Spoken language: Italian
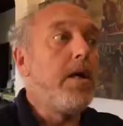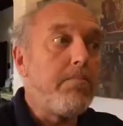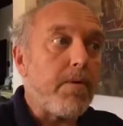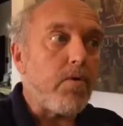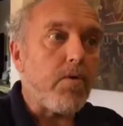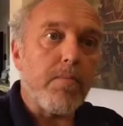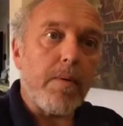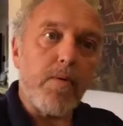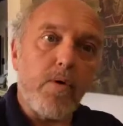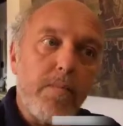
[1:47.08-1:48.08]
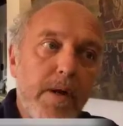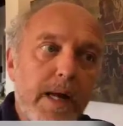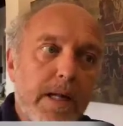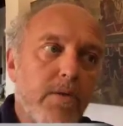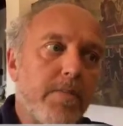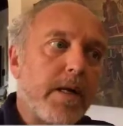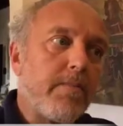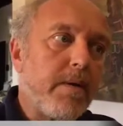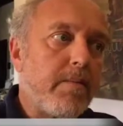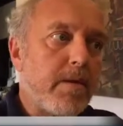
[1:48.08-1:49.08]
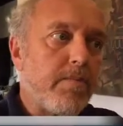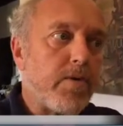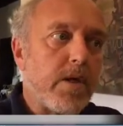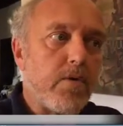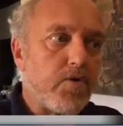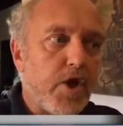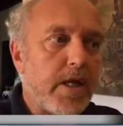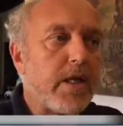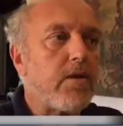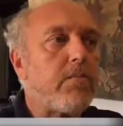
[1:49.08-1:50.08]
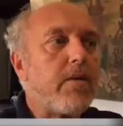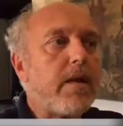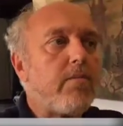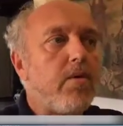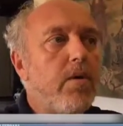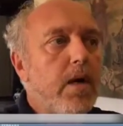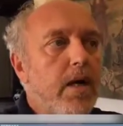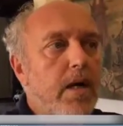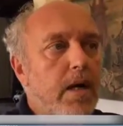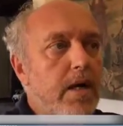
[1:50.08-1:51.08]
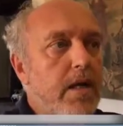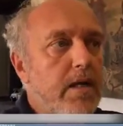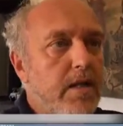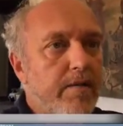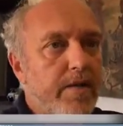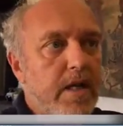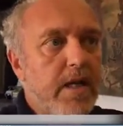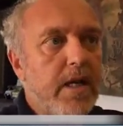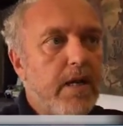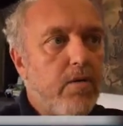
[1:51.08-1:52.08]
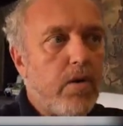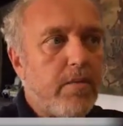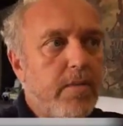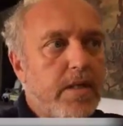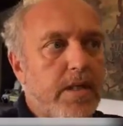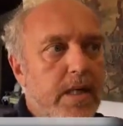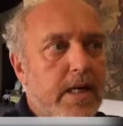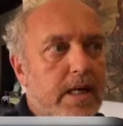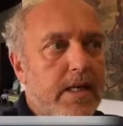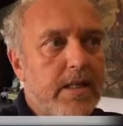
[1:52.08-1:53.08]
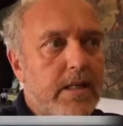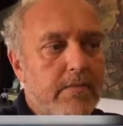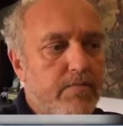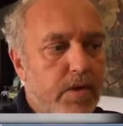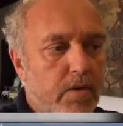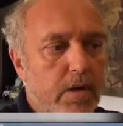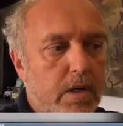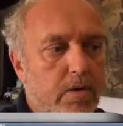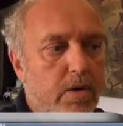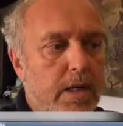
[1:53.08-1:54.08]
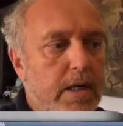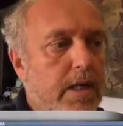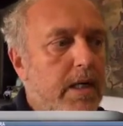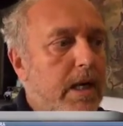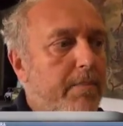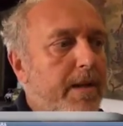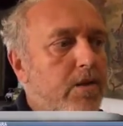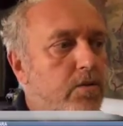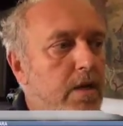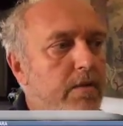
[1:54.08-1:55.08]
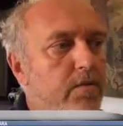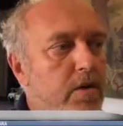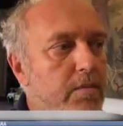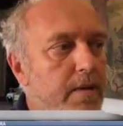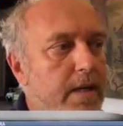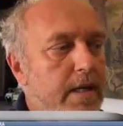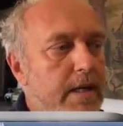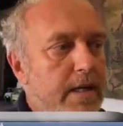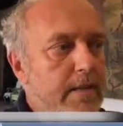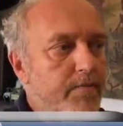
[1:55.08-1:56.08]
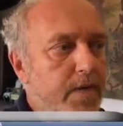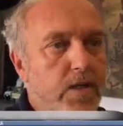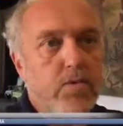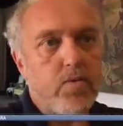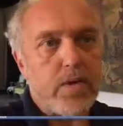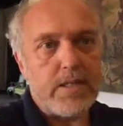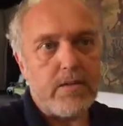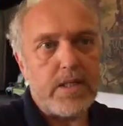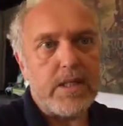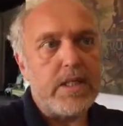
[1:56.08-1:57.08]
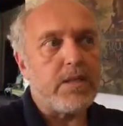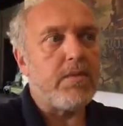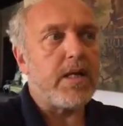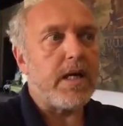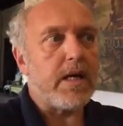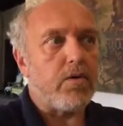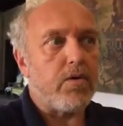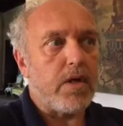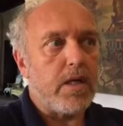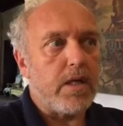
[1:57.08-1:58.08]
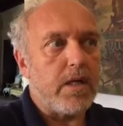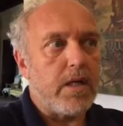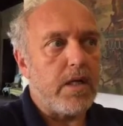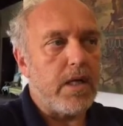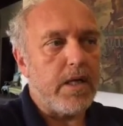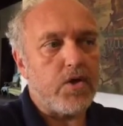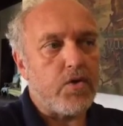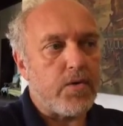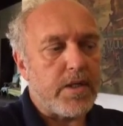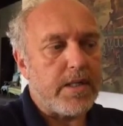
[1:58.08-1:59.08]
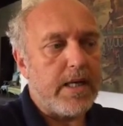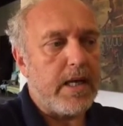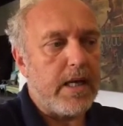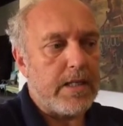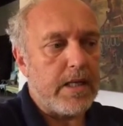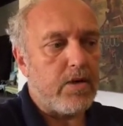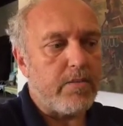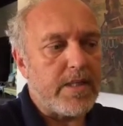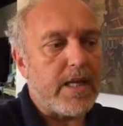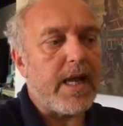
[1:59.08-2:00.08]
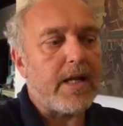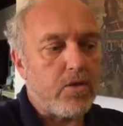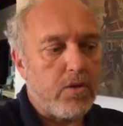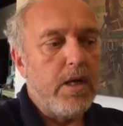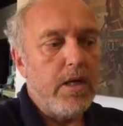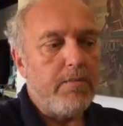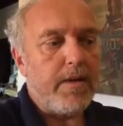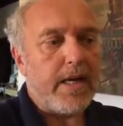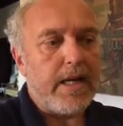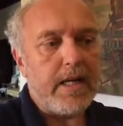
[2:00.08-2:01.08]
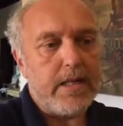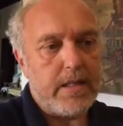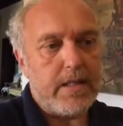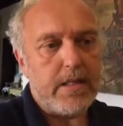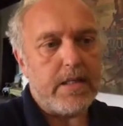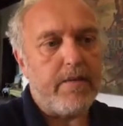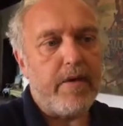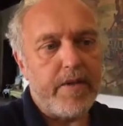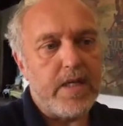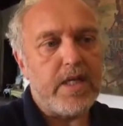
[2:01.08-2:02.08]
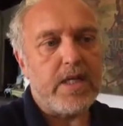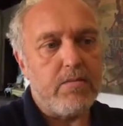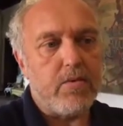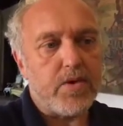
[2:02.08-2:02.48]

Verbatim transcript: Per noi è un po' più complicato perché prima di poterlo cedere dobbiamo eh, intervenire con la con, la, con la, dei lavori per la ristrutturazione sismica con i, le risorse del, del commissario commissariato perché eh, se vendessimo